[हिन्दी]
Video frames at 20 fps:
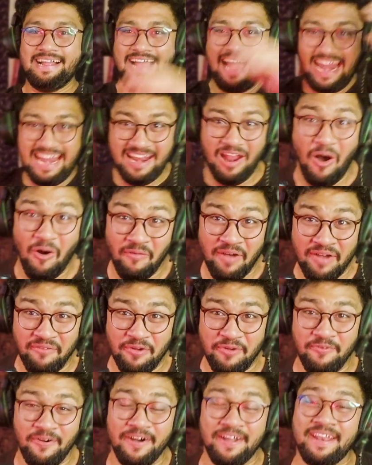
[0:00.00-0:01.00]
हेलो
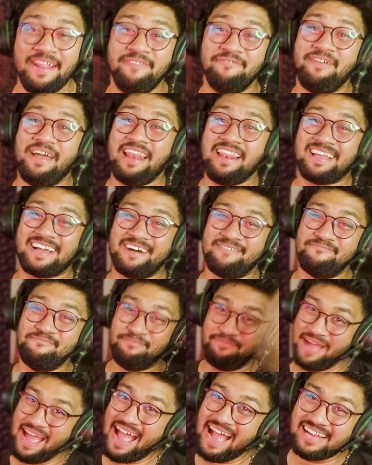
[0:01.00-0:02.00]
एवरीवन एंड वेलकम
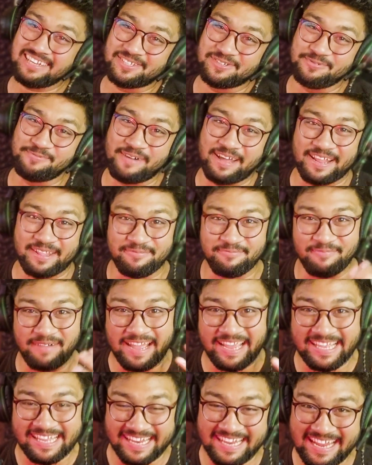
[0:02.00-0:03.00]
बैक टू भरत
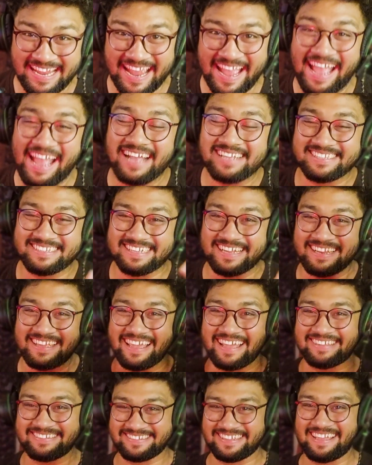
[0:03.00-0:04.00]
माइक रिएक्ट्स एंड
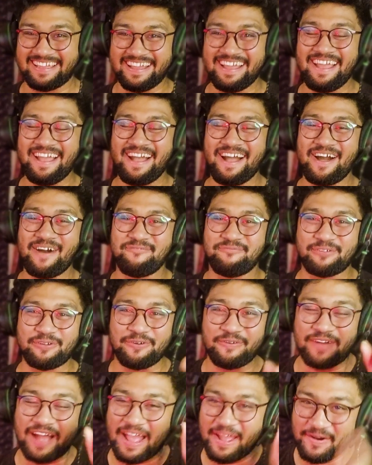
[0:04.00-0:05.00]
कैसे हैं आप
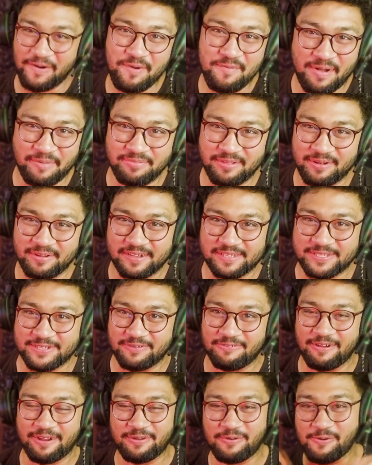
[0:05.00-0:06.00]
लोग आई होप आप लोग अच्छे
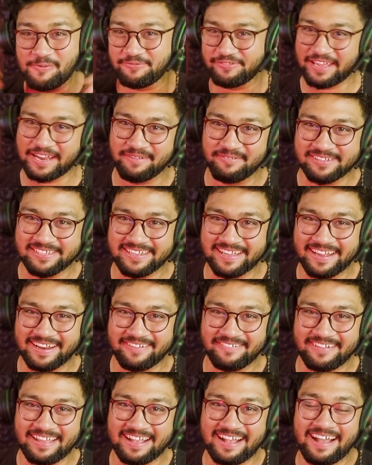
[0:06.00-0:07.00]
होंगे एंड खूब सारे मजे कर रहे
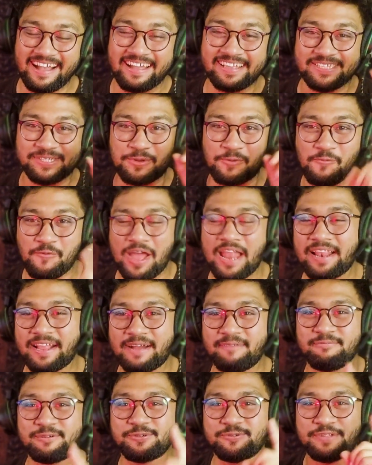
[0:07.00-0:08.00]
होंगे गाइस सो
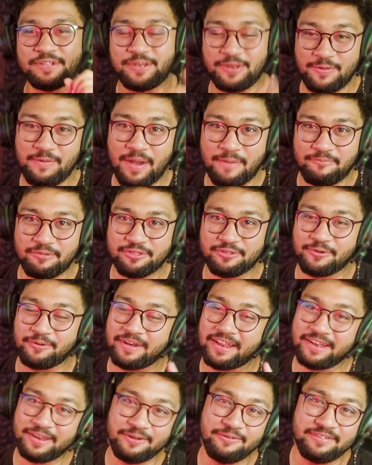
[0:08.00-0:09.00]
वेलकम टू द न्यू
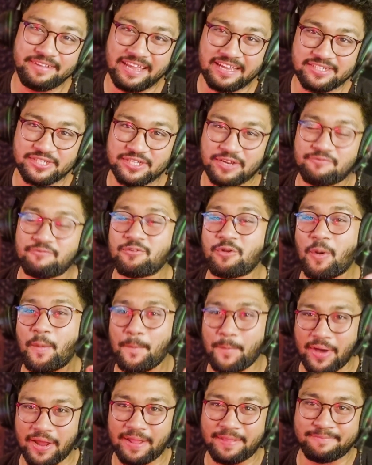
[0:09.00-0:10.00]
एपिसोड एंड न्यू रिएक्शन
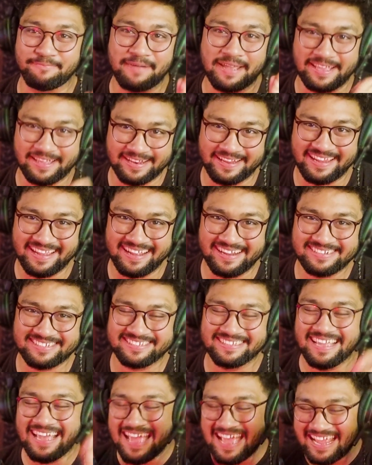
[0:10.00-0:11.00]
फ्रॉम भरत माइक
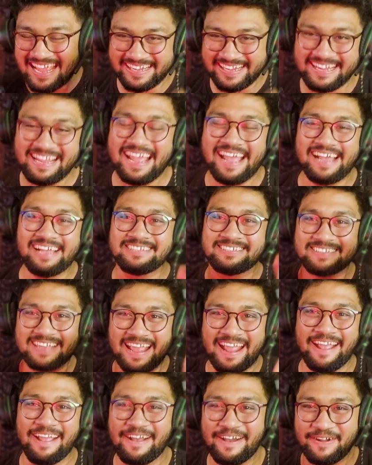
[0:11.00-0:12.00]
रिएक्ट्स यस
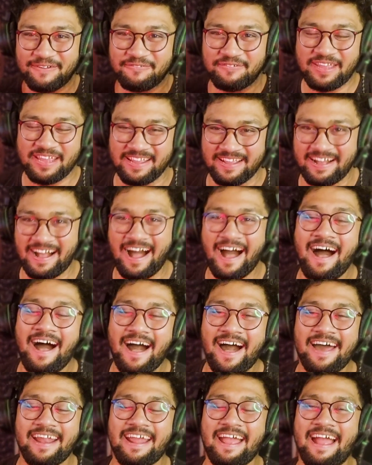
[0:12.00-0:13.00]
हियर वी
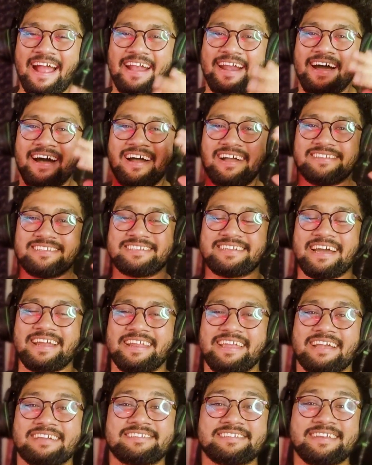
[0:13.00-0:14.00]
आर एंड आज का
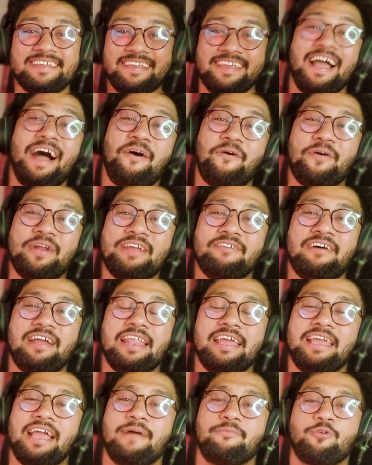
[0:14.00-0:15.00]
रिएक्शन क्या होने
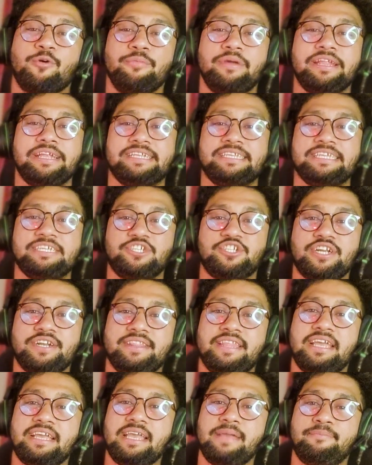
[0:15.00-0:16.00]
वाला है आपको मेरी टी शर्ट
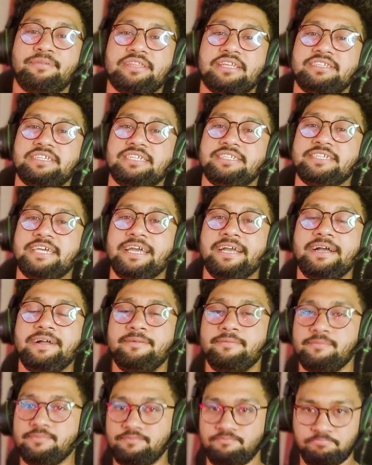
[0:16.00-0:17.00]
देख के पता चल जाएगा
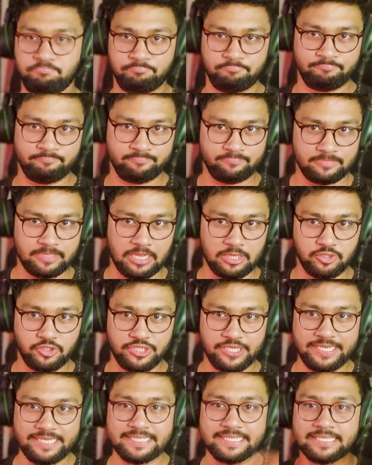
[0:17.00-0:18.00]
कैन यू
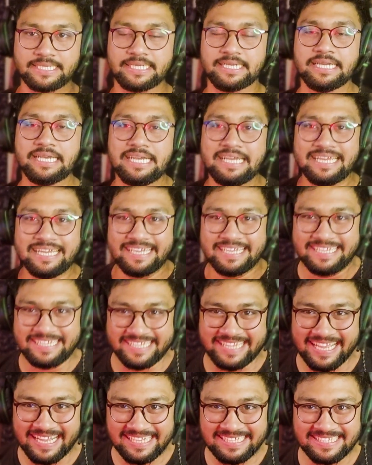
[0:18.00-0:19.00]
सी इट
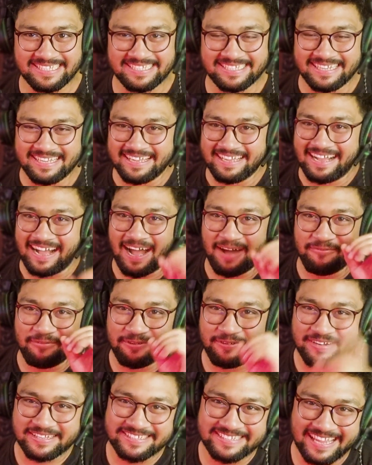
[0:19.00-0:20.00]
यस आप
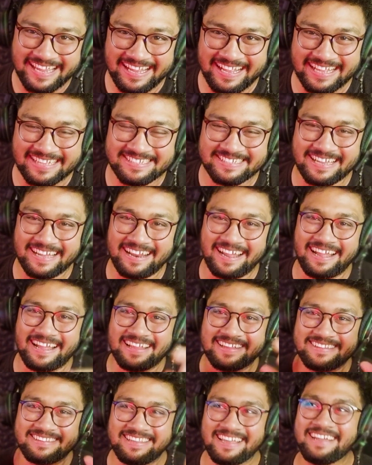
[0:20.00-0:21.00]
लोगों ने सही गैस करा
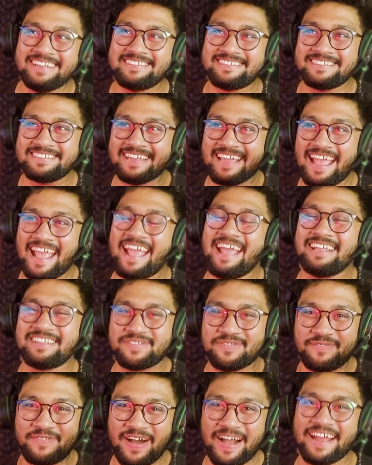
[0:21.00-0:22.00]
दिस इज
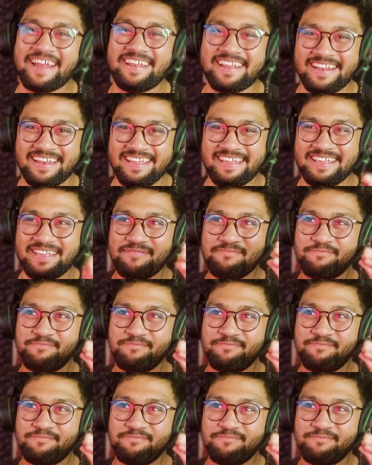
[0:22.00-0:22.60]
फाइनली